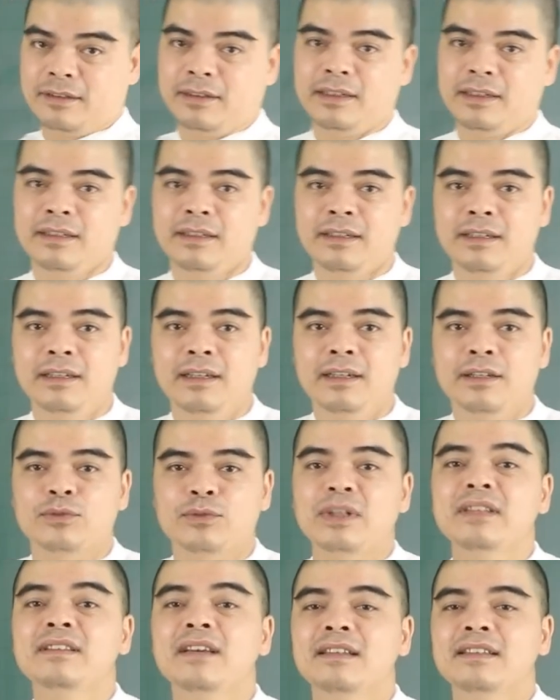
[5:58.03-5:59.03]
đúng không?
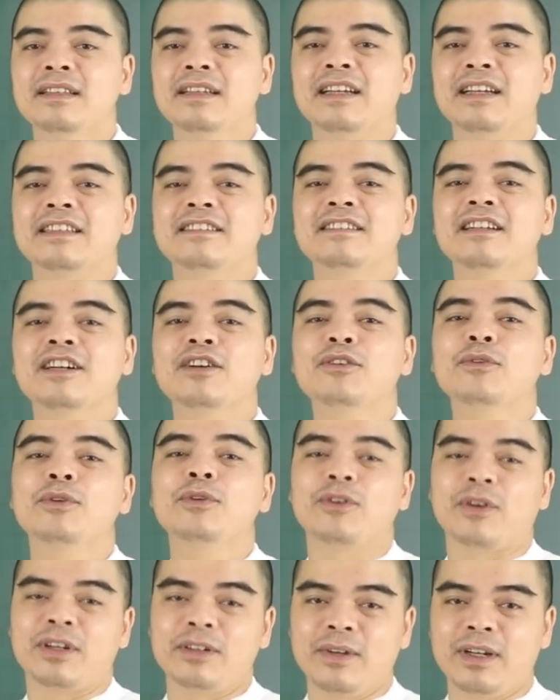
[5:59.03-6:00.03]
Toán tận thì ngày xưa các cụ
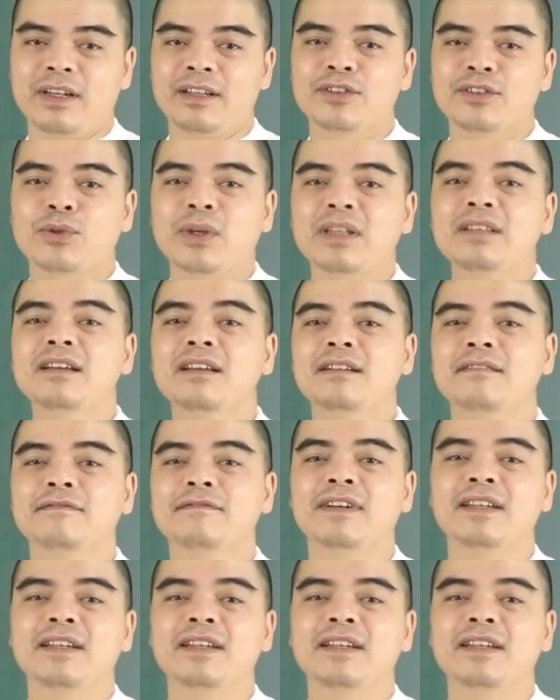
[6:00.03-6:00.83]
nói đúng không? Toán tận